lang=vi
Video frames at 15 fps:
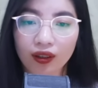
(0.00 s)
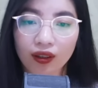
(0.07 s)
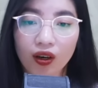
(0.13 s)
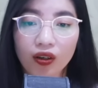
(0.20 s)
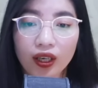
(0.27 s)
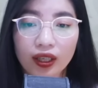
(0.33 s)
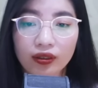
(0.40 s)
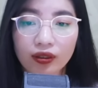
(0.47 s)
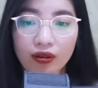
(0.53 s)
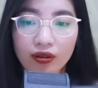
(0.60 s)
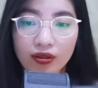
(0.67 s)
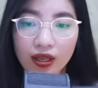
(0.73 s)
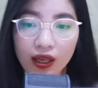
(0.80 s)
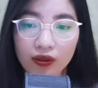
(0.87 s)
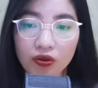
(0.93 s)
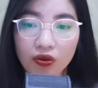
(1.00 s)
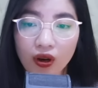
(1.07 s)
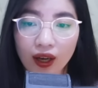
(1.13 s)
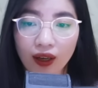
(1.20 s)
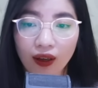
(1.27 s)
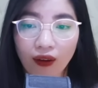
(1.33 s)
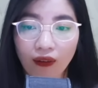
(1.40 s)
Có lẽ thời gian
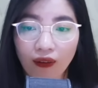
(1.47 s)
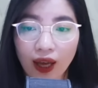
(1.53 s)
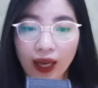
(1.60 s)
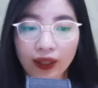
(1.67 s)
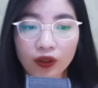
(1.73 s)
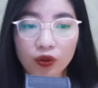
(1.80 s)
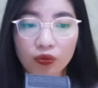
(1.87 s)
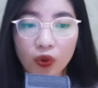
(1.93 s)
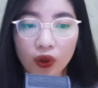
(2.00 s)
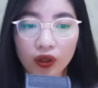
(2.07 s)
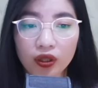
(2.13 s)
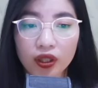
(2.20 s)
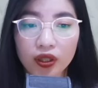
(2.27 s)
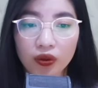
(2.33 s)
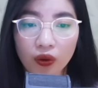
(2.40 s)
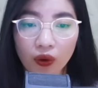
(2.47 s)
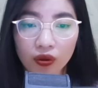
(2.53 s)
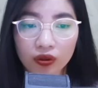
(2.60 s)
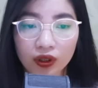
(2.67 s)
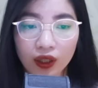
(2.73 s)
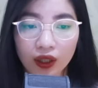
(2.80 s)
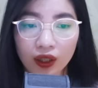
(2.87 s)
qua anh không muốn ly
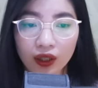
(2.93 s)
hôn,